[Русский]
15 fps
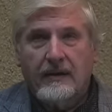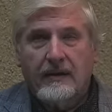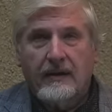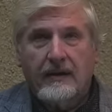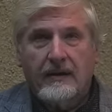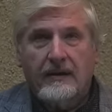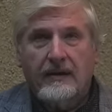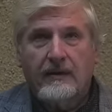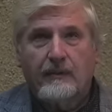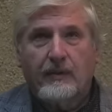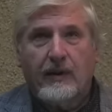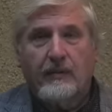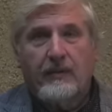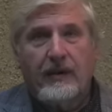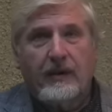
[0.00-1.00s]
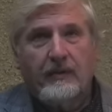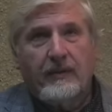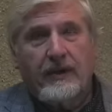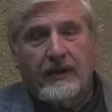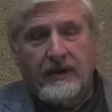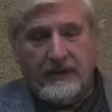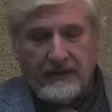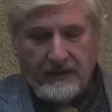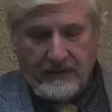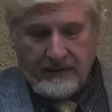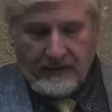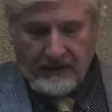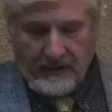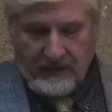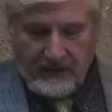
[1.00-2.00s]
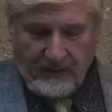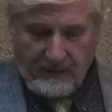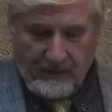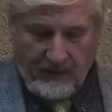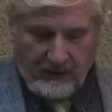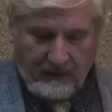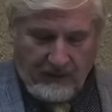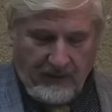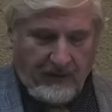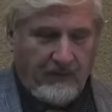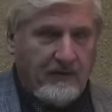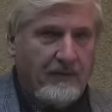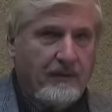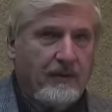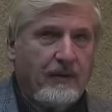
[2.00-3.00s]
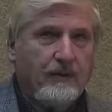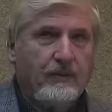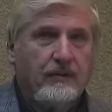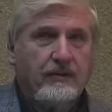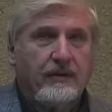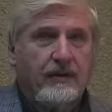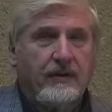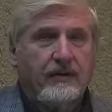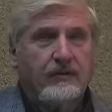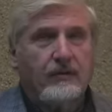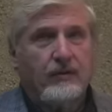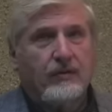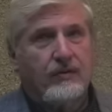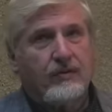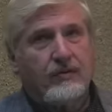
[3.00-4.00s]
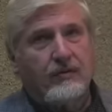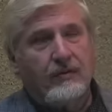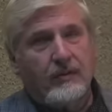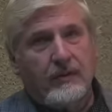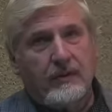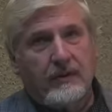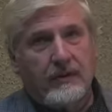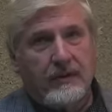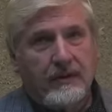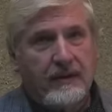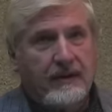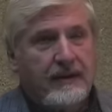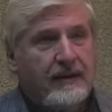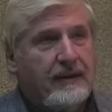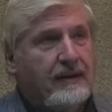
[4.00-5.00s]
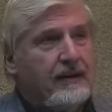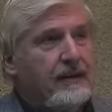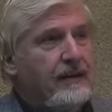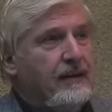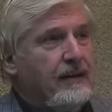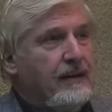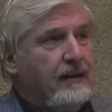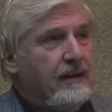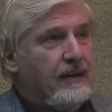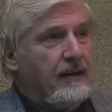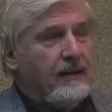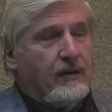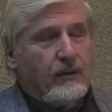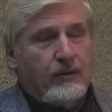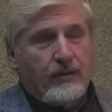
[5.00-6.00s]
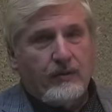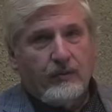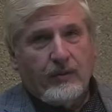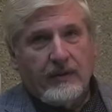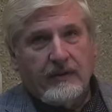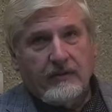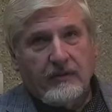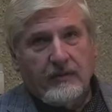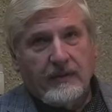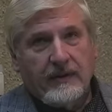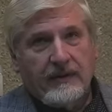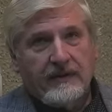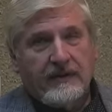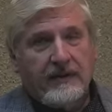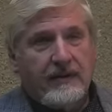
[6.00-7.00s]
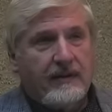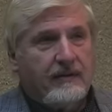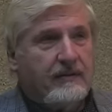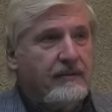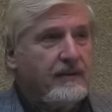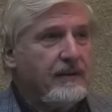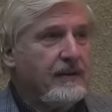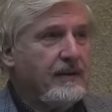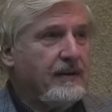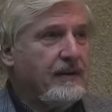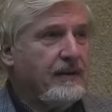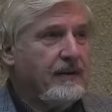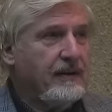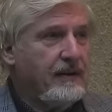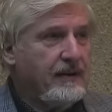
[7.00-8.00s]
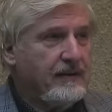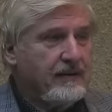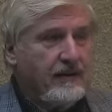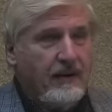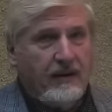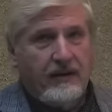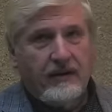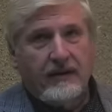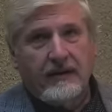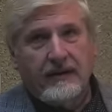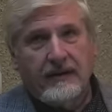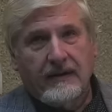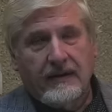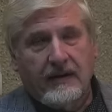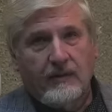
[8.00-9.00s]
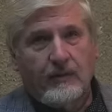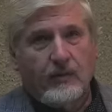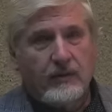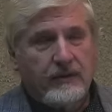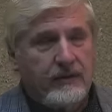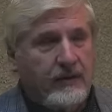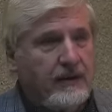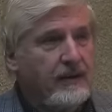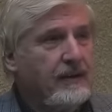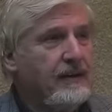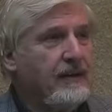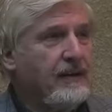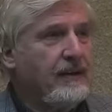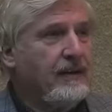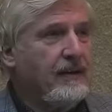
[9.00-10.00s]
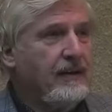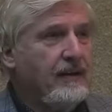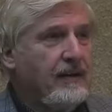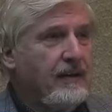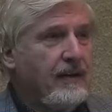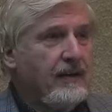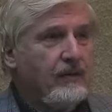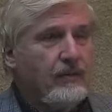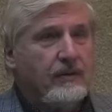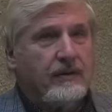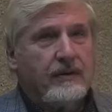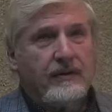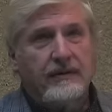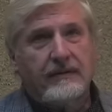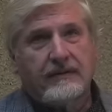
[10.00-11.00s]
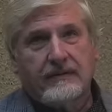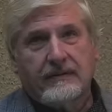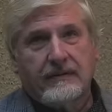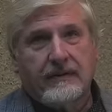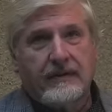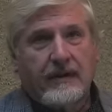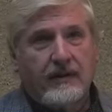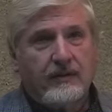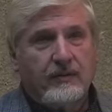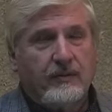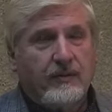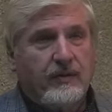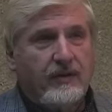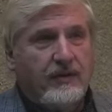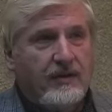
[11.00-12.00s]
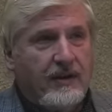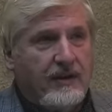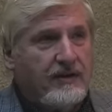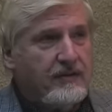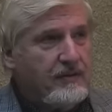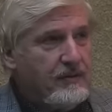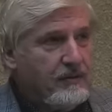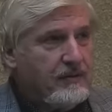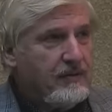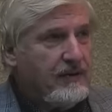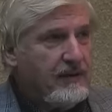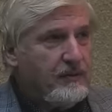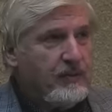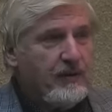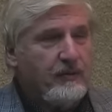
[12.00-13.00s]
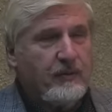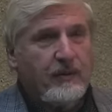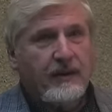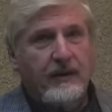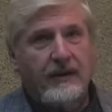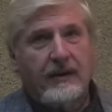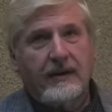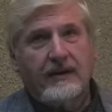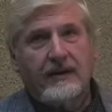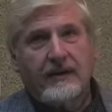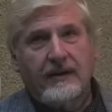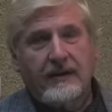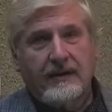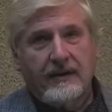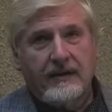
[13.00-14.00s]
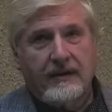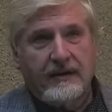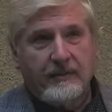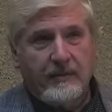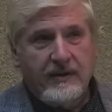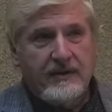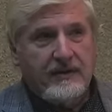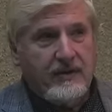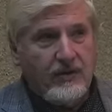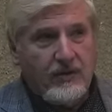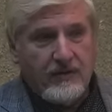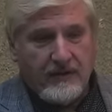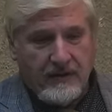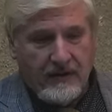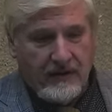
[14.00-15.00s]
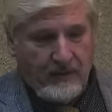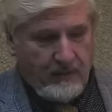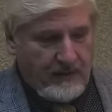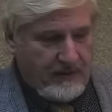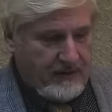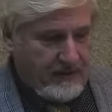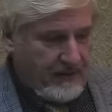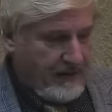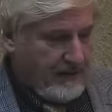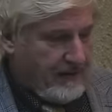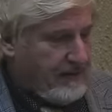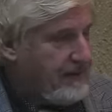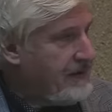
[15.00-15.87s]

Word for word: никаких проблем нет, никаких провалов эволюции не существует. Она очень подробно исследована, и знание о мозге, оно, к нашему несчастью, не предполагает никаких мистических объяснений.